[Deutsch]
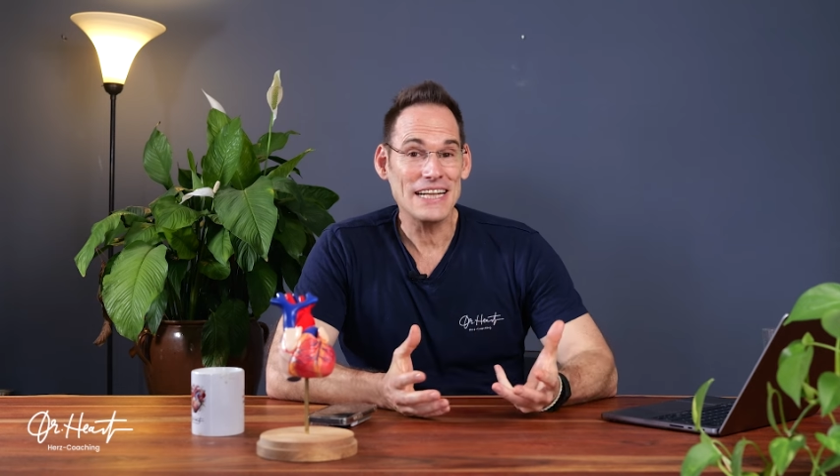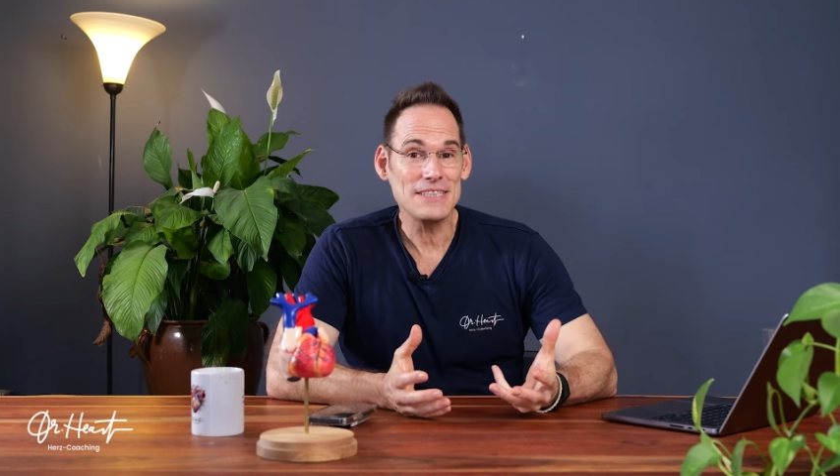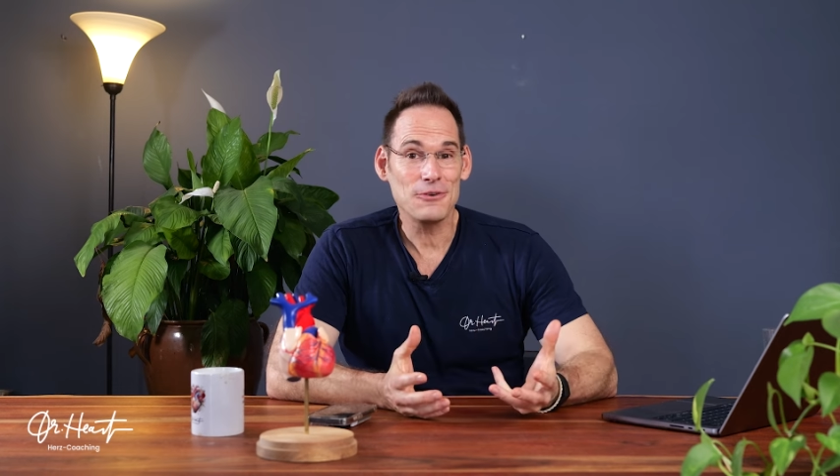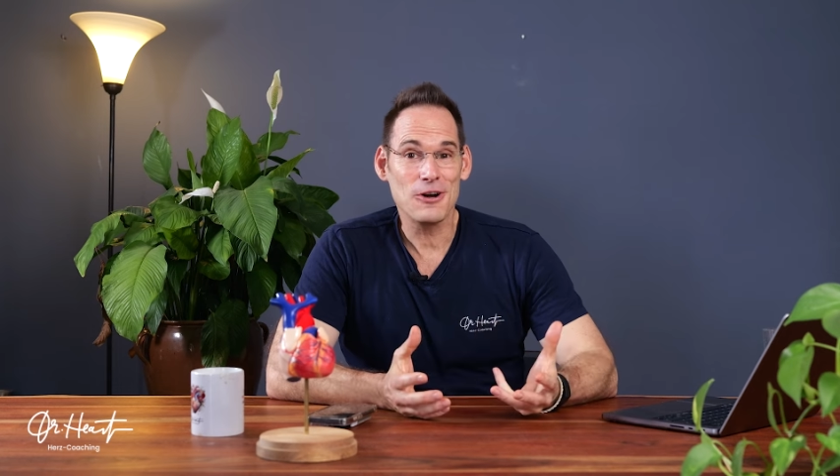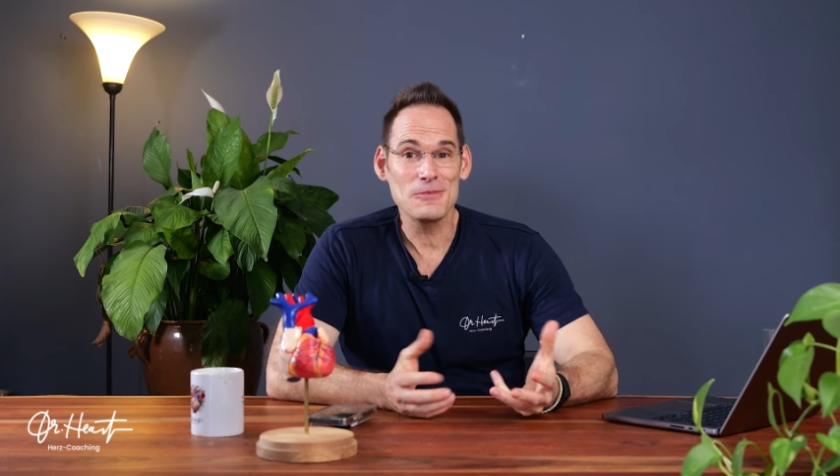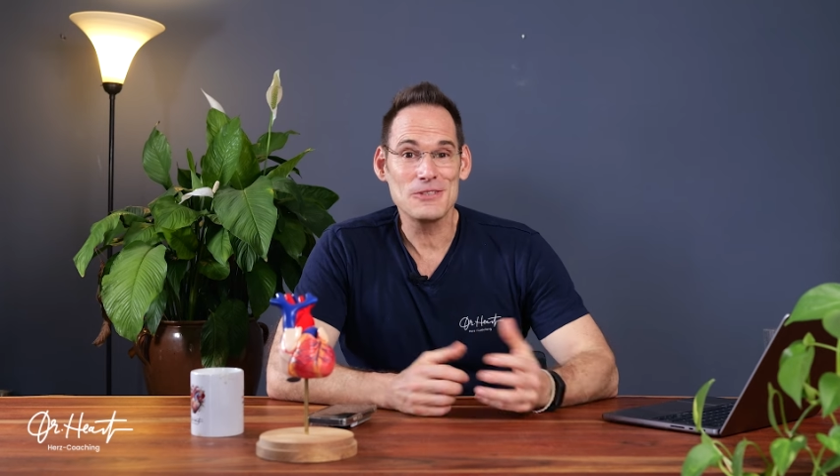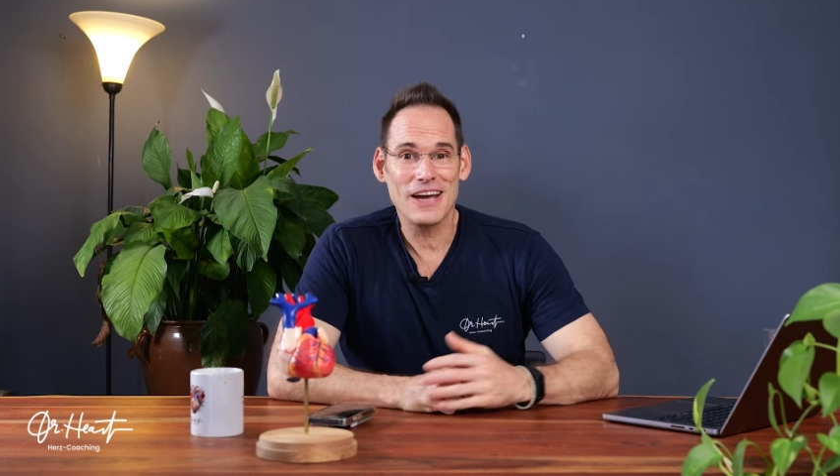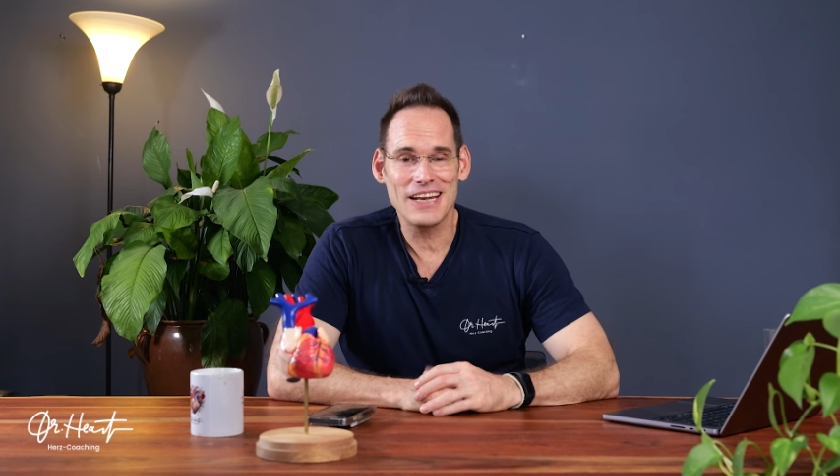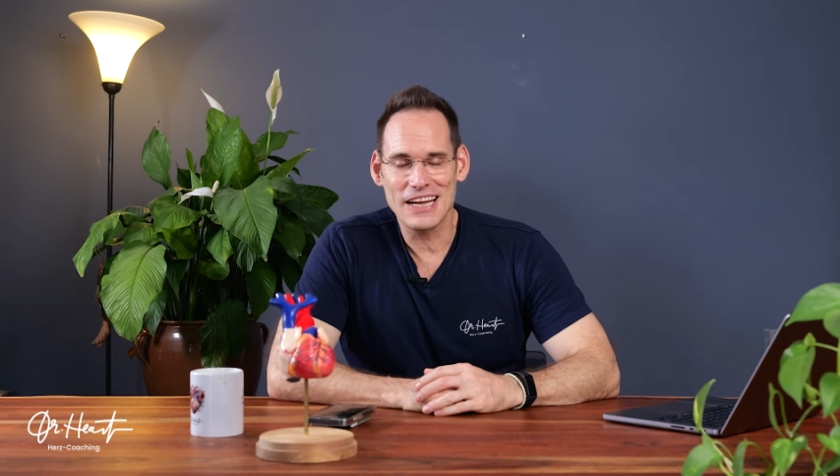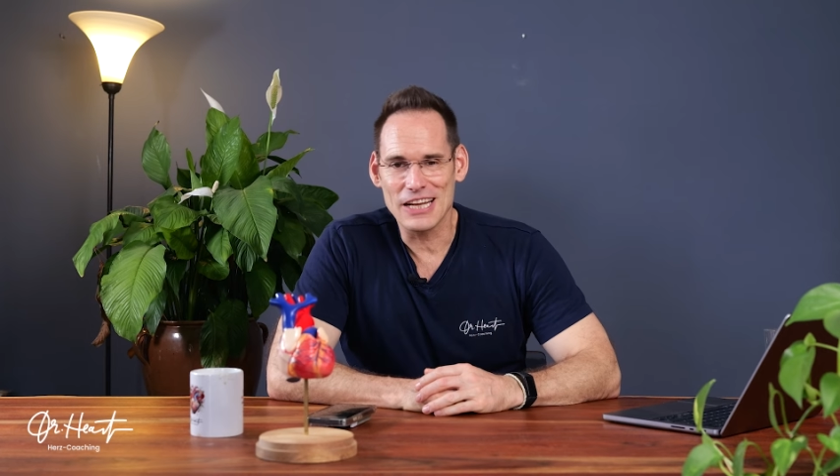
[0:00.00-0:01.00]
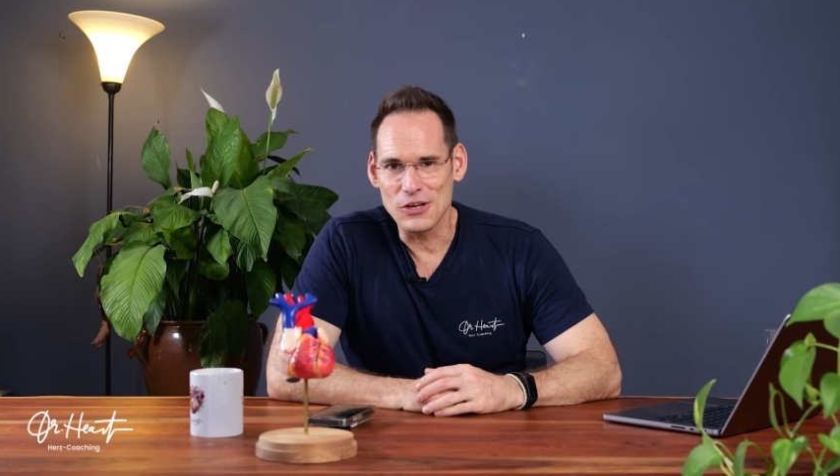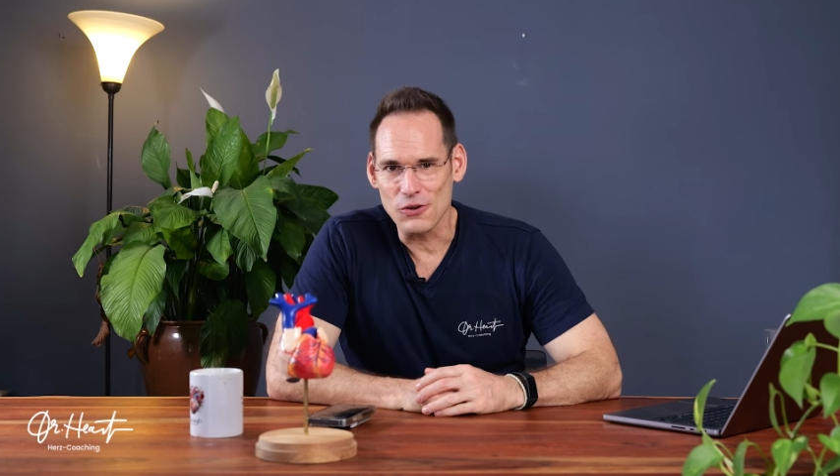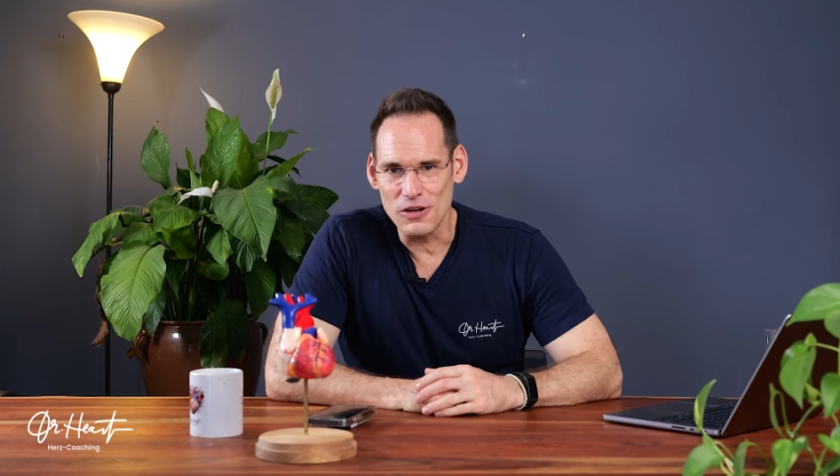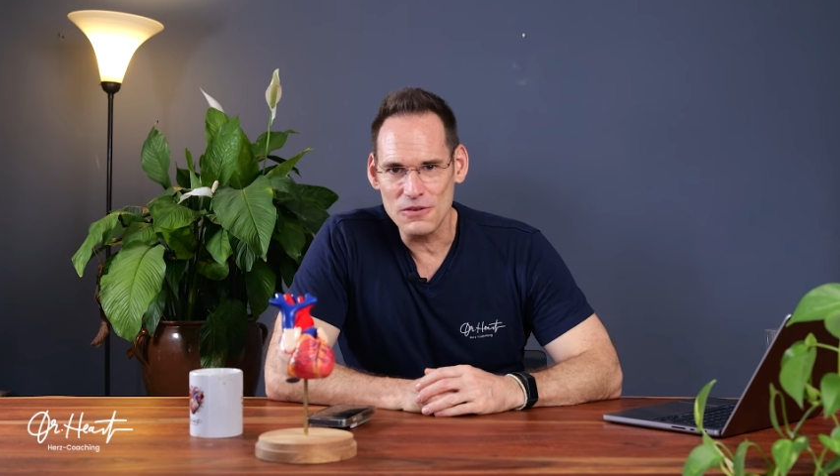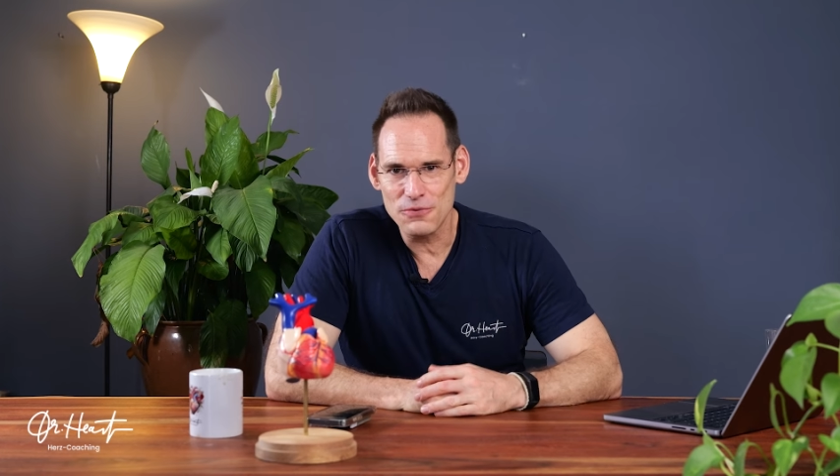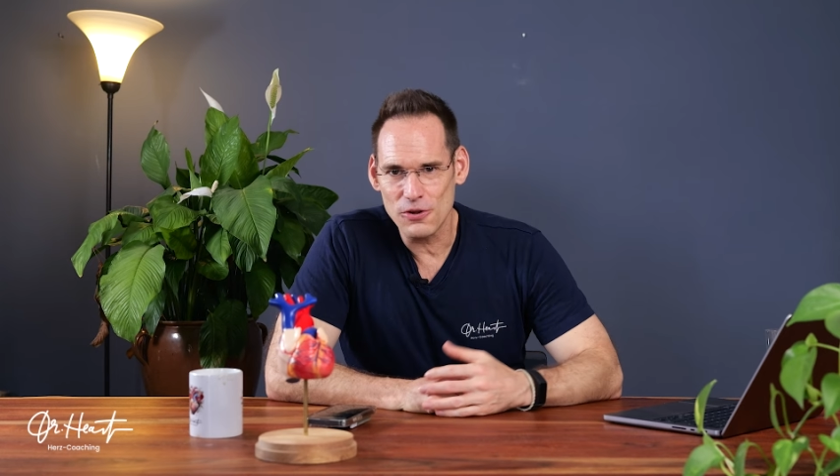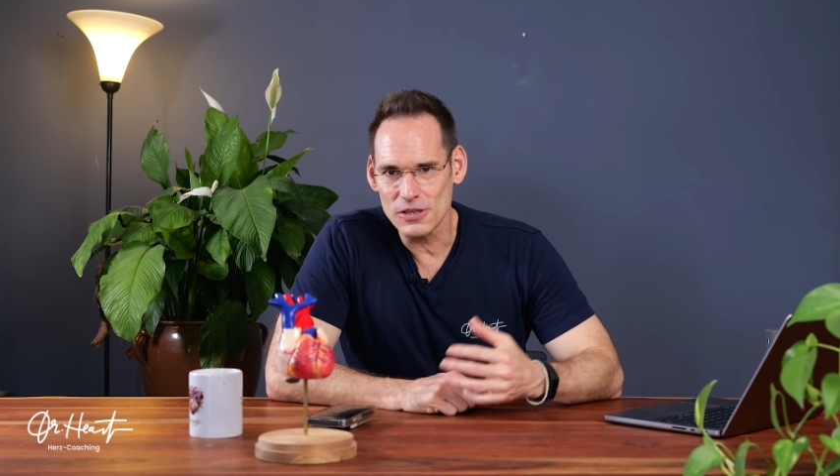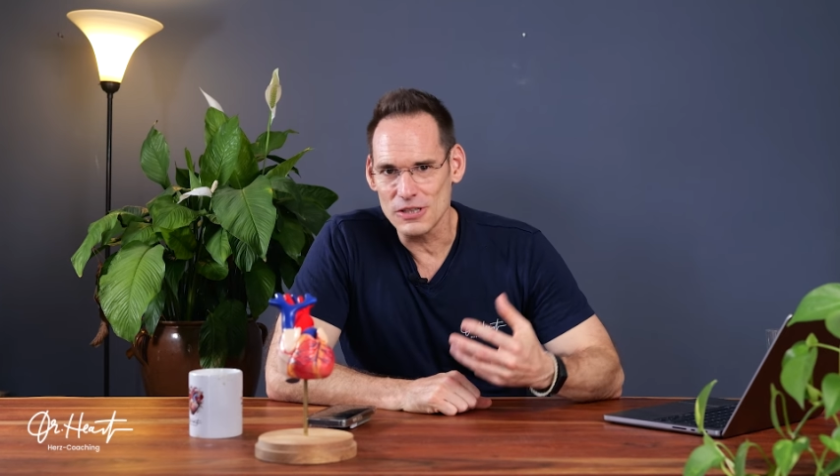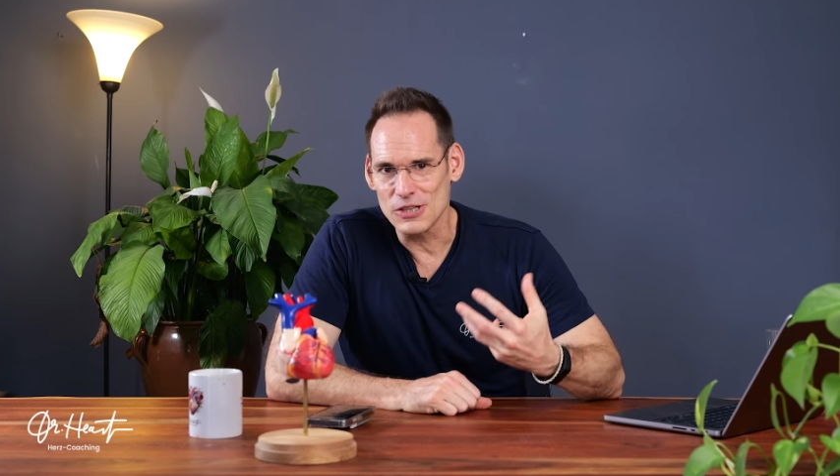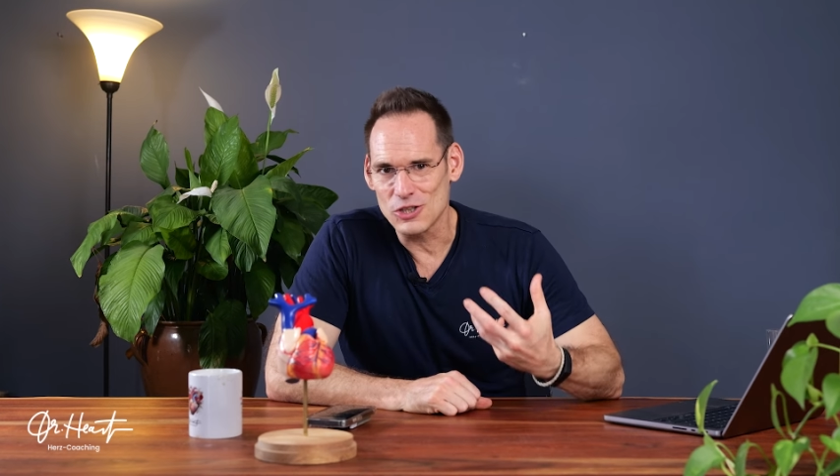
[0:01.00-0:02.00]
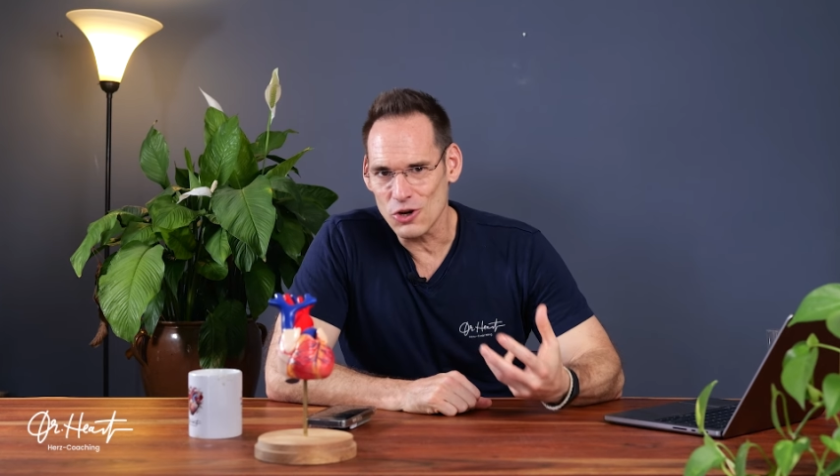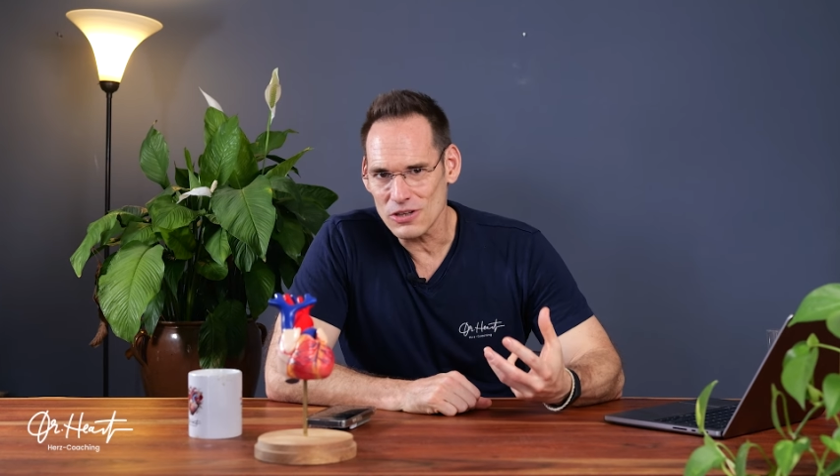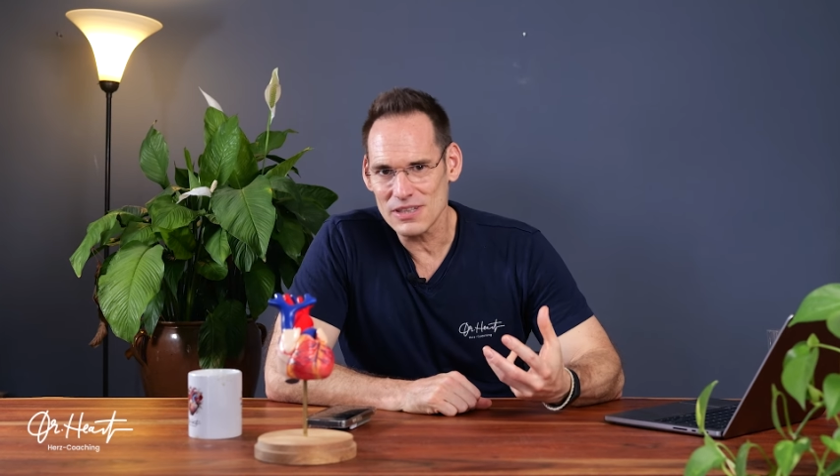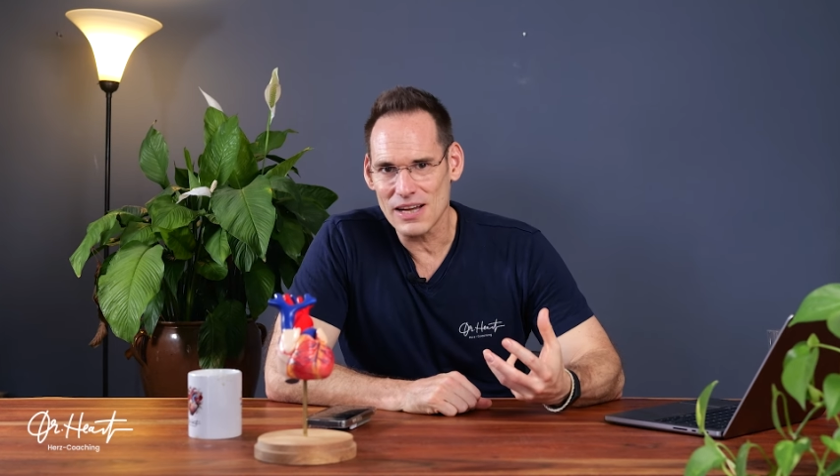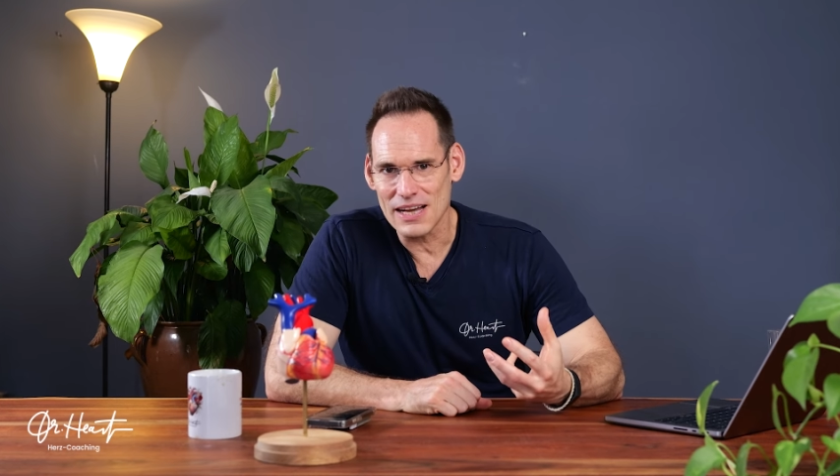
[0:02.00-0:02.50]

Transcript: und herzlich willkommen zu einer neuen Folge Dr.